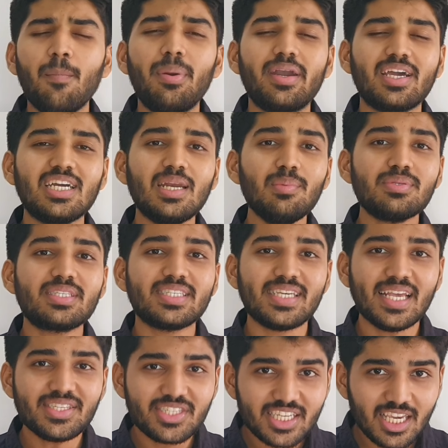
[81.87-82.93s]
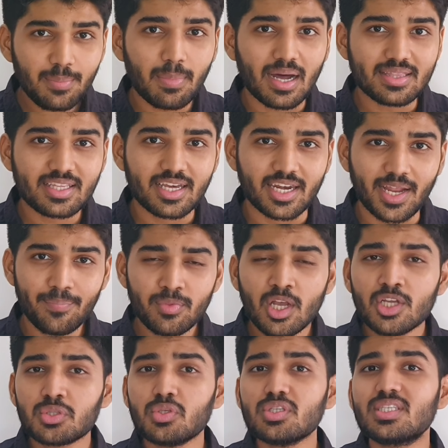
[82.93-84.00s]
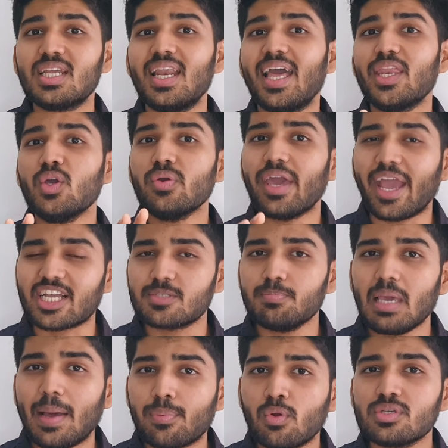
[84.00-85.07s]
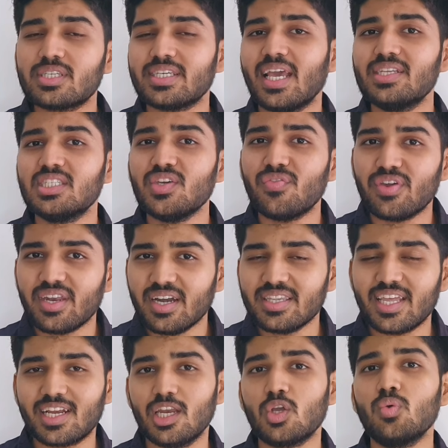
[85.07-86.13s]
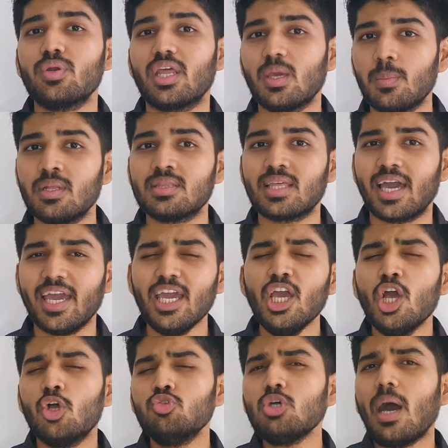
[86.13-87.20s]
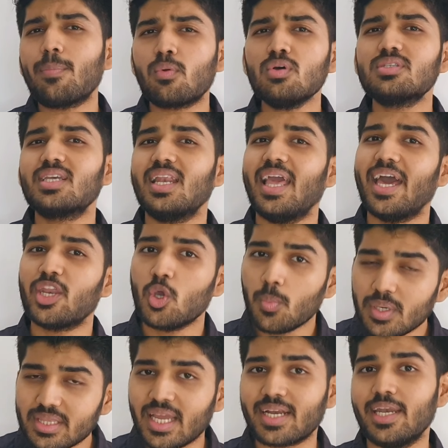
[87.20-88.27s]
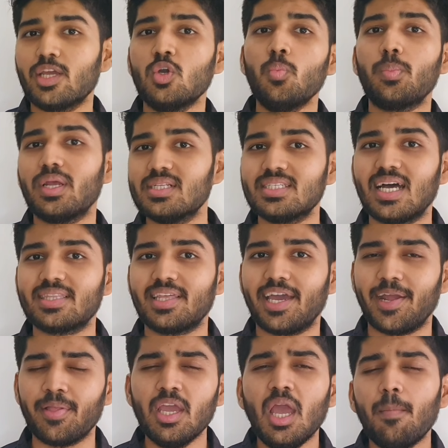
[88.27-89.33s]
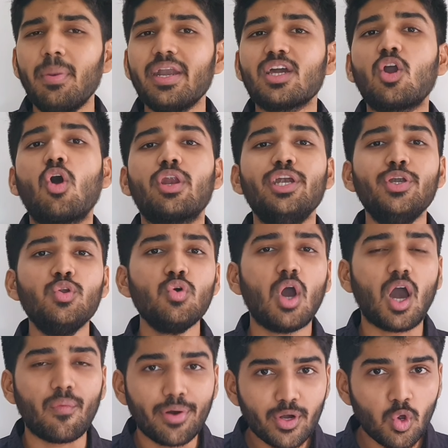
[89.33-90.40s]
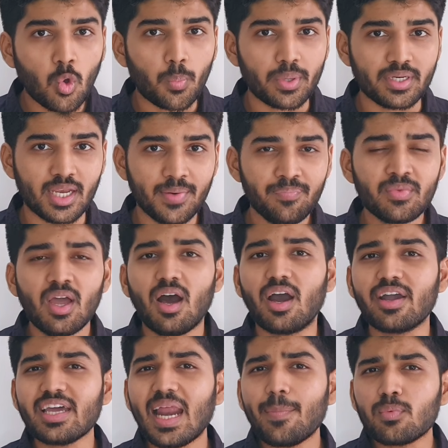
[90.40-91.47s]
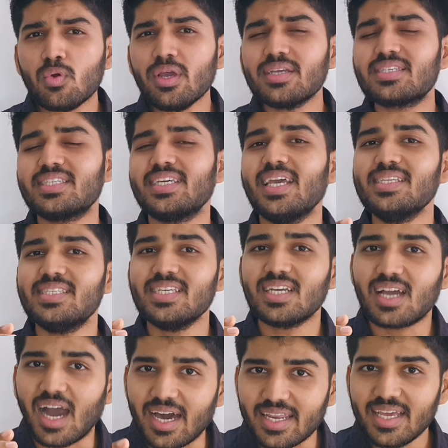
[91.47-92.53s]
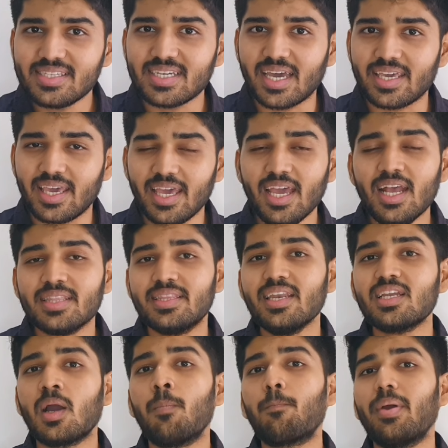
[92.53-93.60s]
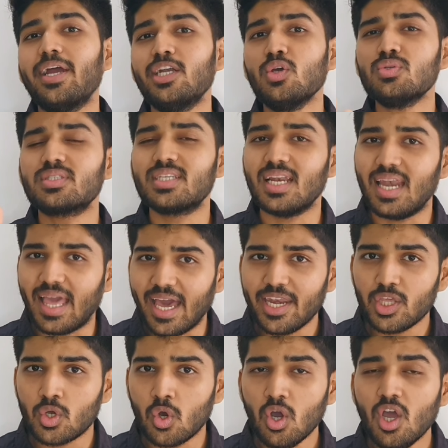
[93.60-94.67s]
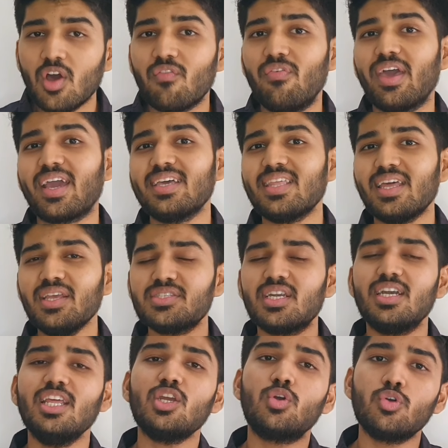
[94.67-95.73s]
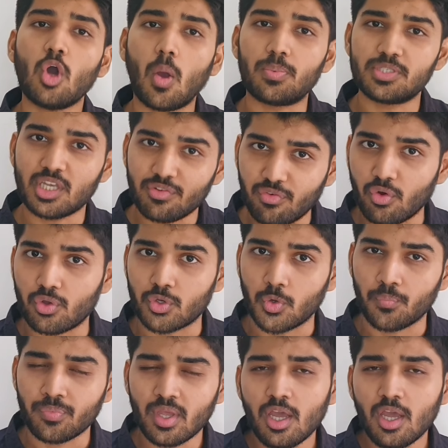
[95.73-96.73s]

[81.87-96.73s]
बट अगर हम सी की बात करें तो सिलेरियो एक्स में आपको सी वेरिएंट देखने को नहीं मिलता है जो आपको सिलेरियो में देखने को मिल जाता है बट अकॉर्डिंग टू आवर ओपिनियन अगर आपको एक सी कार ही चाहिए देन कंपेयर टू सिलेरियो लो वैगन आर इज रियली गुड ऑप्शन फॉर यू